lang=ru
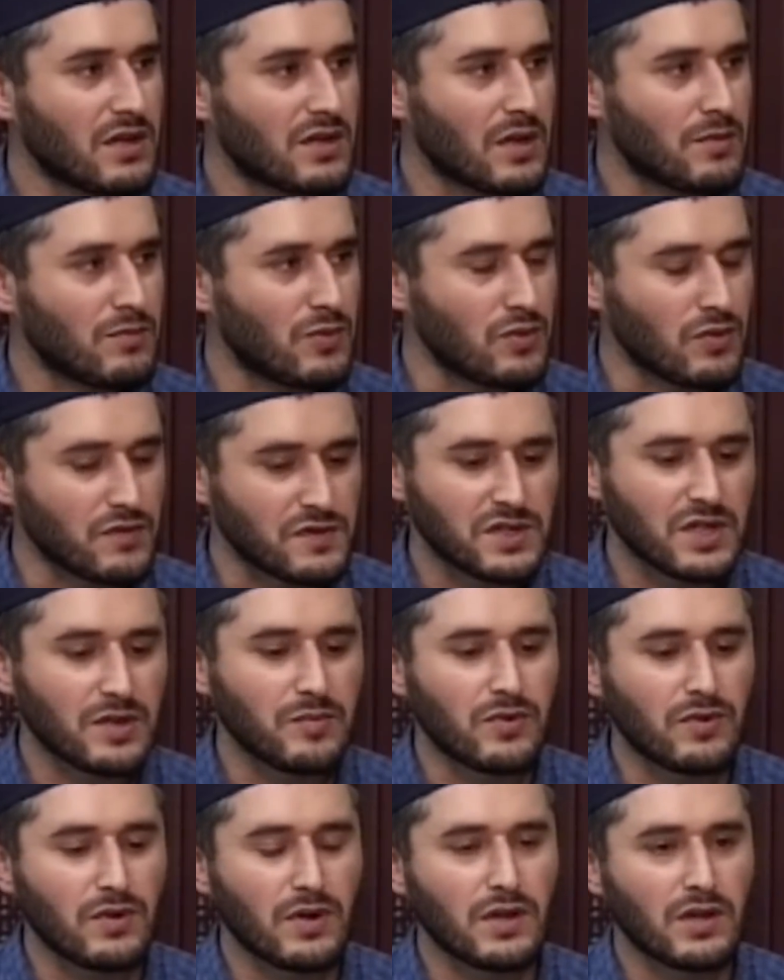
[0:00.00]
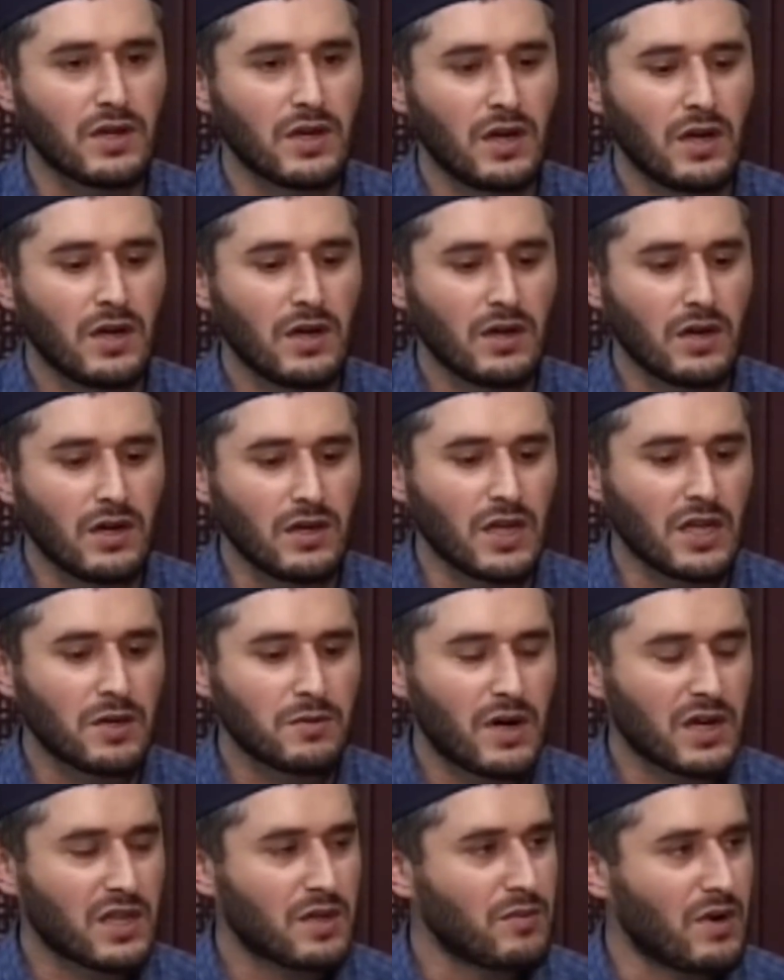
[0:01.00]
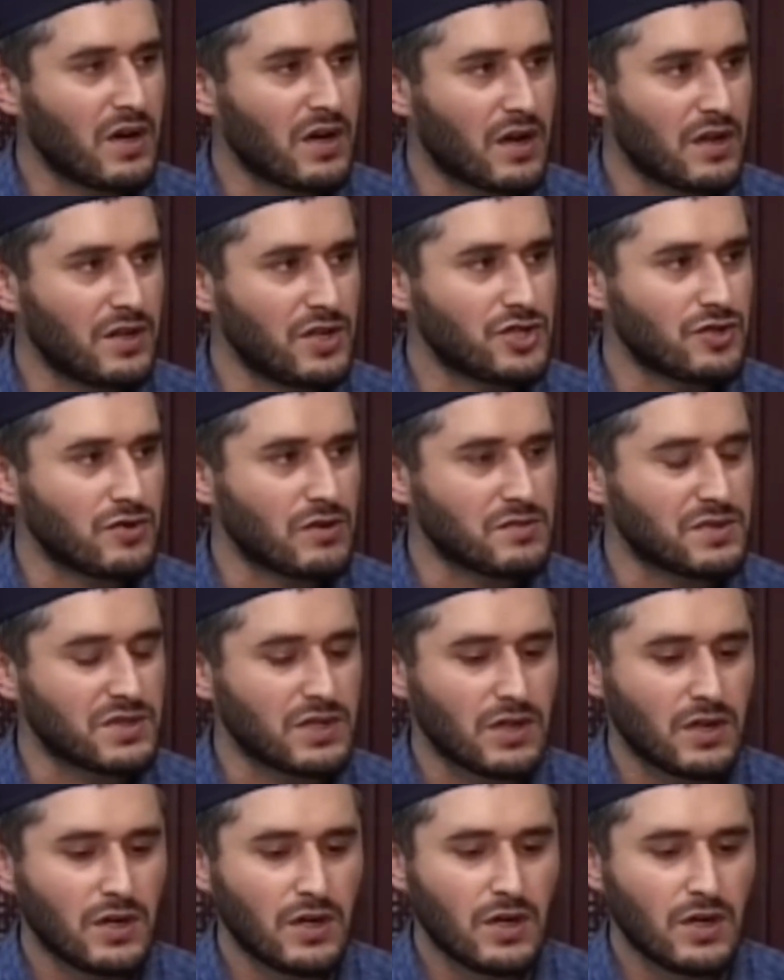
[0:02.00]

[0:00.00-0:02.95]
там мол, у всех бывает, и на этом как-то мы ограничиваемся.